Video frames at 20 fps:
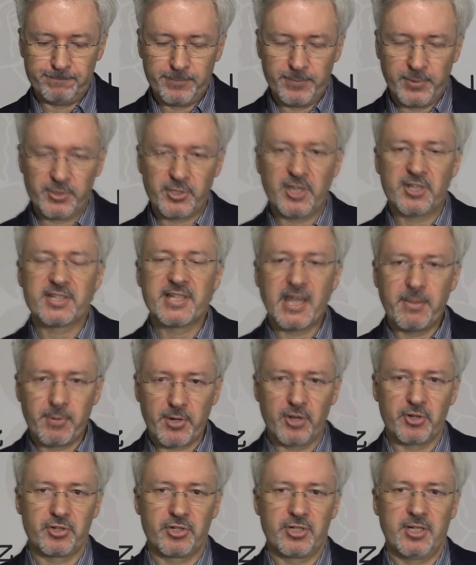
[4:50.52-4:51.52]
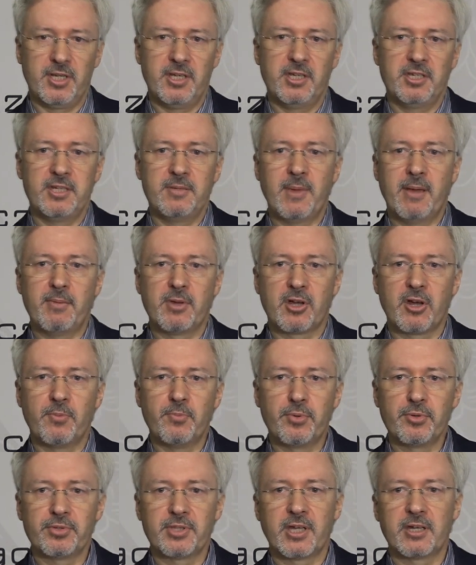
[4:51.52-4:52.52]
bo to jest najprostsze, jeśli mamy
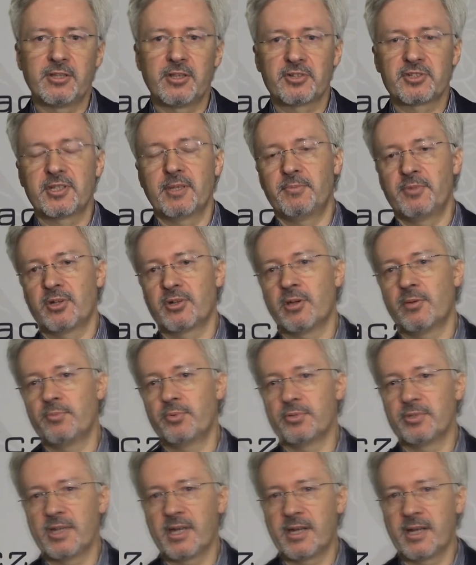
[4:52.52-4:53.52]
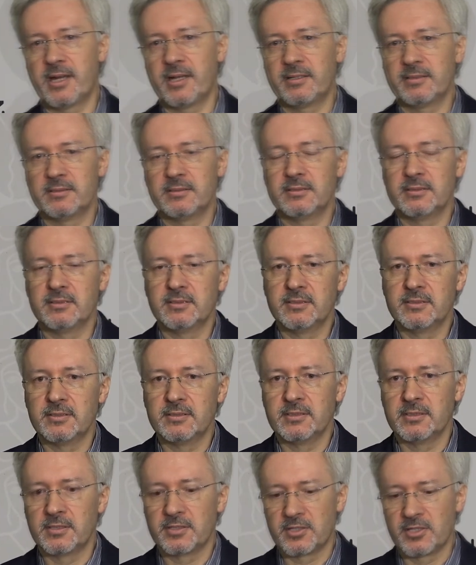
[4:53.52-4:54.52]
komputer, dostęp do komputera
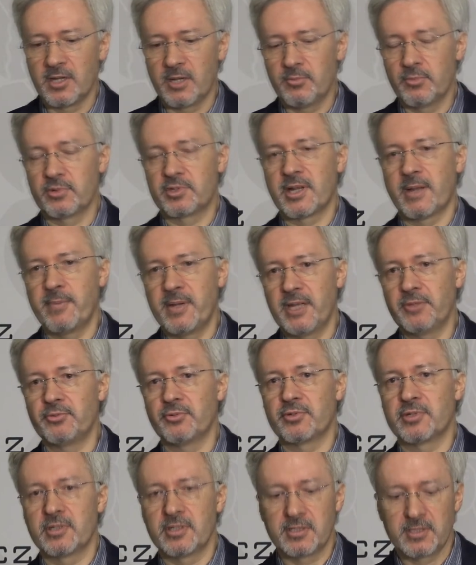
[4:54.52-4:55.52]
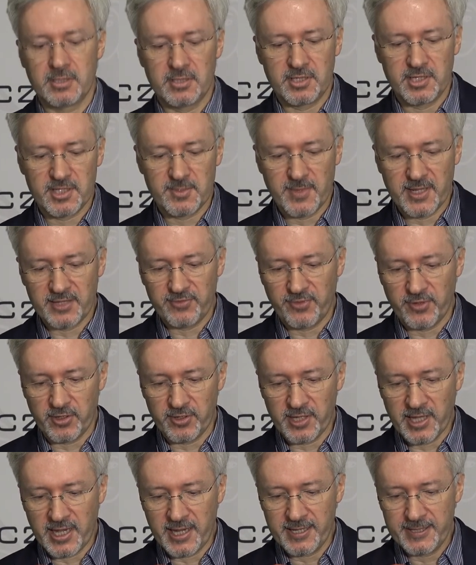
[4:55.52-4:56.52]
y, z domu, tabletu czy, czy
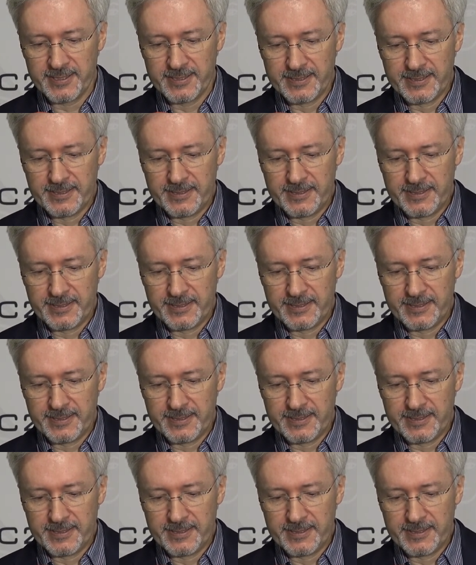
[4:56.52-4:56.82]
smartfona